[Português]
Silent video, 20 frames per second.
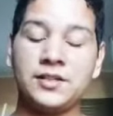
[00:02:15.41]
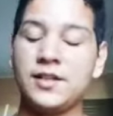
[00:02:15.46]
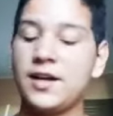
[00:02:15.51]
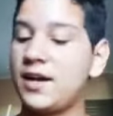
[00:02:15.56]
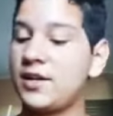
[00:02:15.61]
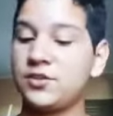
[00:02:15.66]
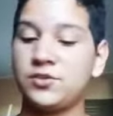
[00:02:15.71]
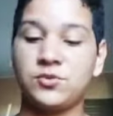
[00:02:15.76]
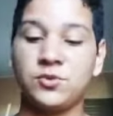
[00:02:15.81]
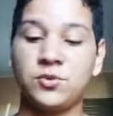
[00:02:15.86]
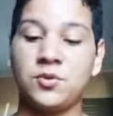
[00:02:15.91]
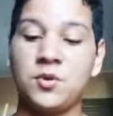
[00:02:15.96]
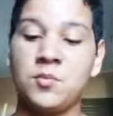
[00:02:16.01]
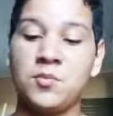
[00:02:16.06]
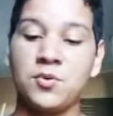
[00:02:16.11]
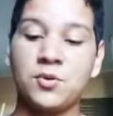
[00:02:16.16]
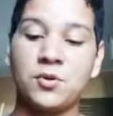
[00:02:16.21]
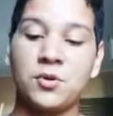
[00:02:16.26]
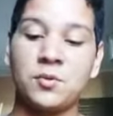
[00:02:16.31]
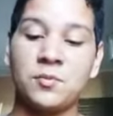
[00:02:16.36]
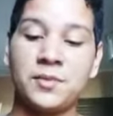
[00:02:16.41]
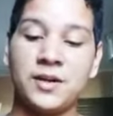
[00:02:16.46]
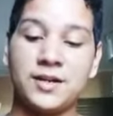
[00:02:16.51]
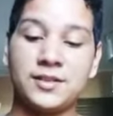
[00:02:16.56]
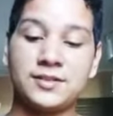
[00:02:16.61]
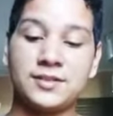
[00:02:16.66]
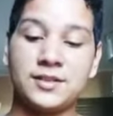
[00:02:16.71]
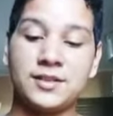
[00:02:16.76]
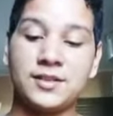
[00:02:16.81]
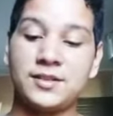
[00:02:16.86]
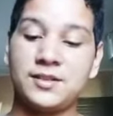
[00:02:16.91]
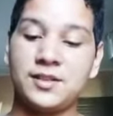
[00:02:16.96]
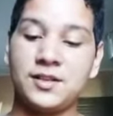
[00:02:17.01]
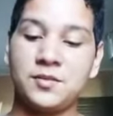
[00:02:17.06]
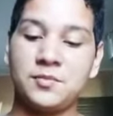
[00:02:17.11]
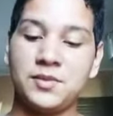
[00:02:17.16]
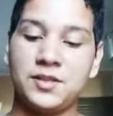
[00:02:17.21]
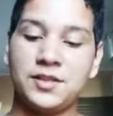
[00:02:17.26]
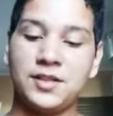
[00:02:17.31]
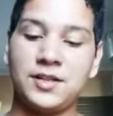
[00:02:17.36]
portanto, ele fez as
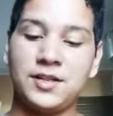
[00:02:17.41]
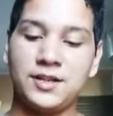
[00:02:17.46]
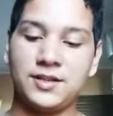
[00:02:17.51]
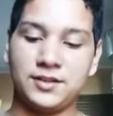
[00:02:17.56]
mães, tá?